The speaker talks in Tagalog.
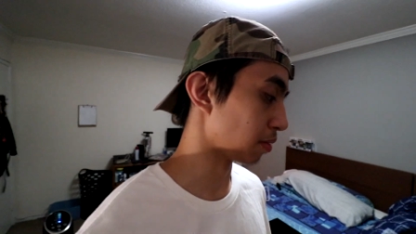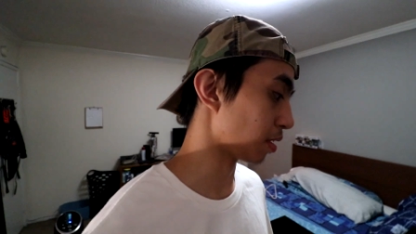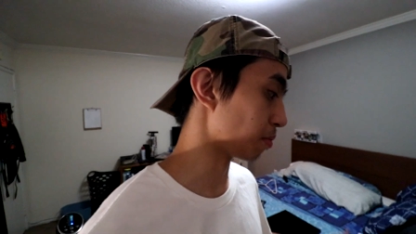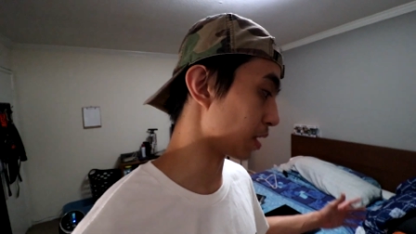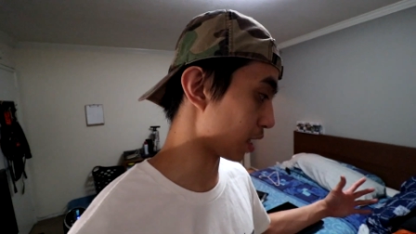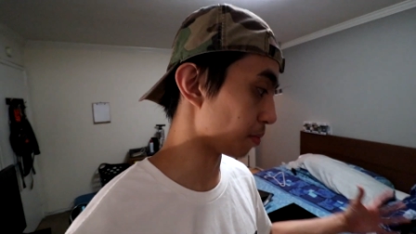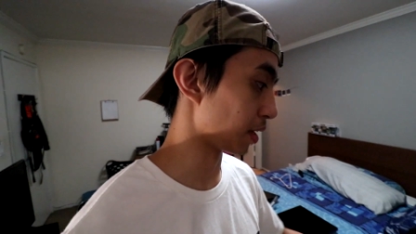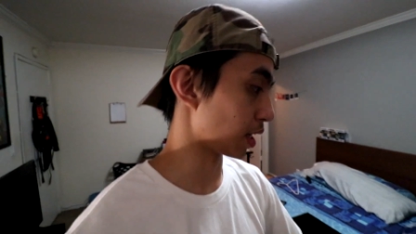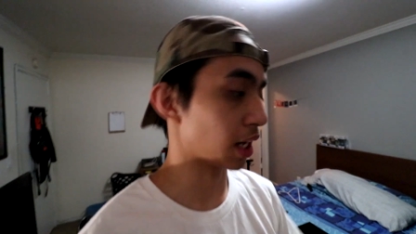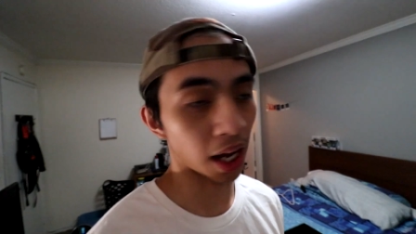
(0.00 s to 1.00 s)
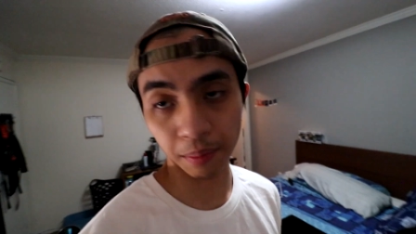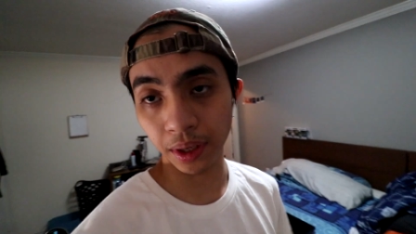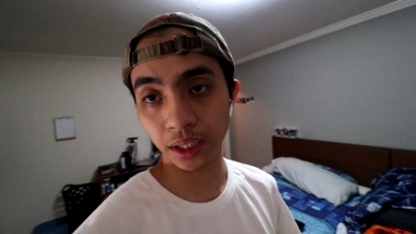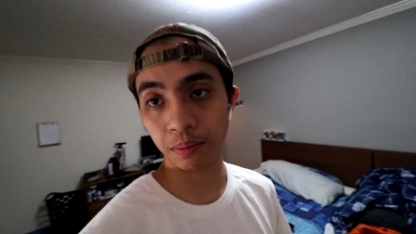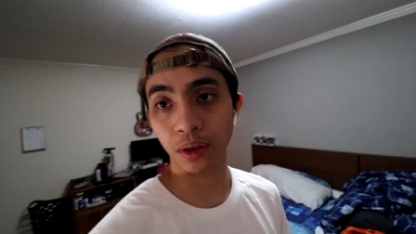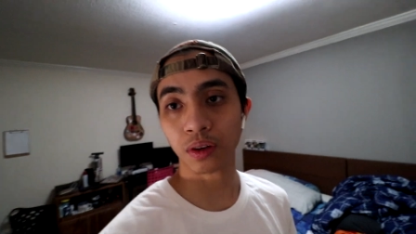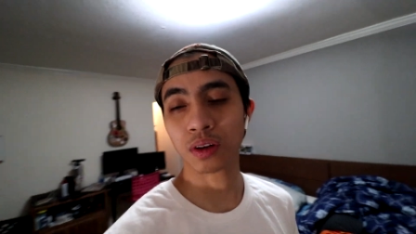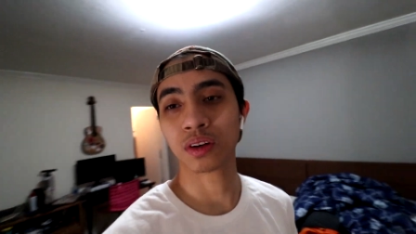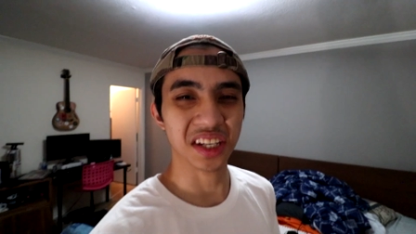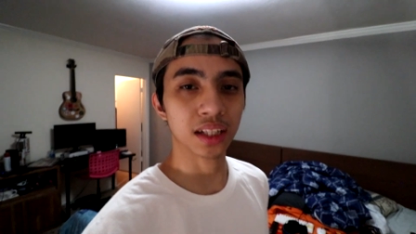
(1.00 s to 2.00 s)
na marami kang gamit. Pero
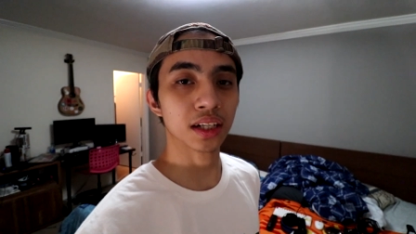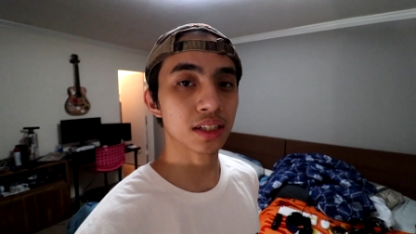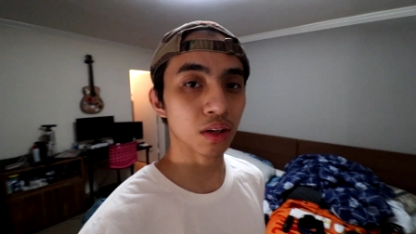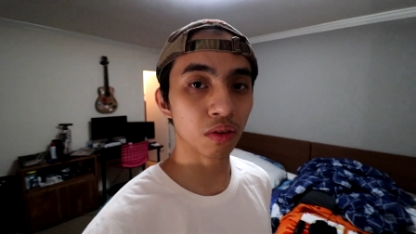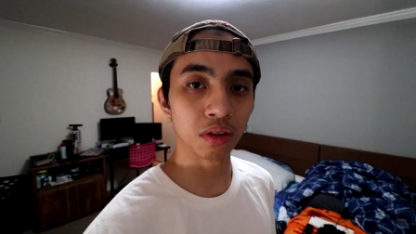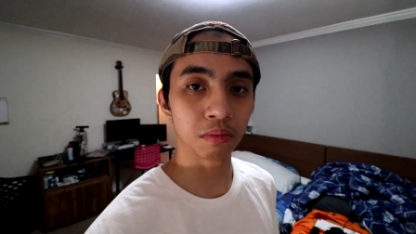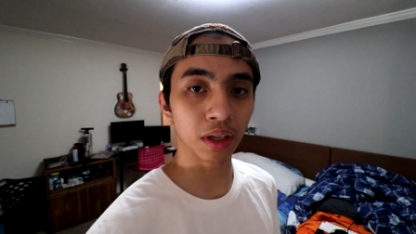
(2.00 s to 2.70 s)
sakit rin sa ulong